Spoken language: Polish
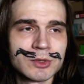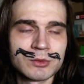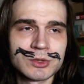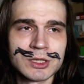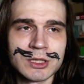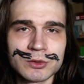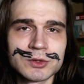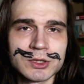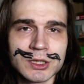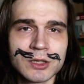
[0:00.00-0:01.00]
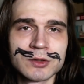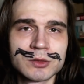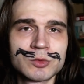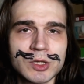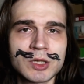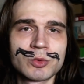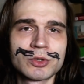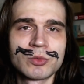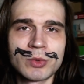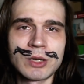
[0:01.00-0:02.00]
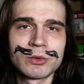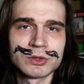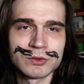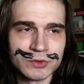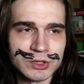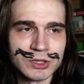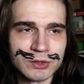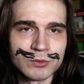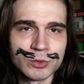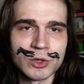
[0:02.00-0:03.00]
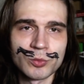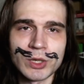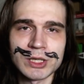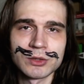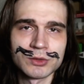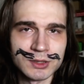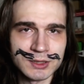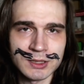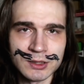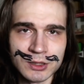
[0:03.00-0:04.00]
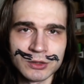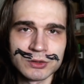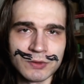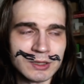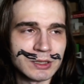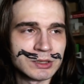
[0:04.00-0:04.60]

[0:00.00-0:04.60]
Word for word: bo tam się działo coś takiego, co mi się nie podobało, co właśnie było oparte o te zasady tego świata.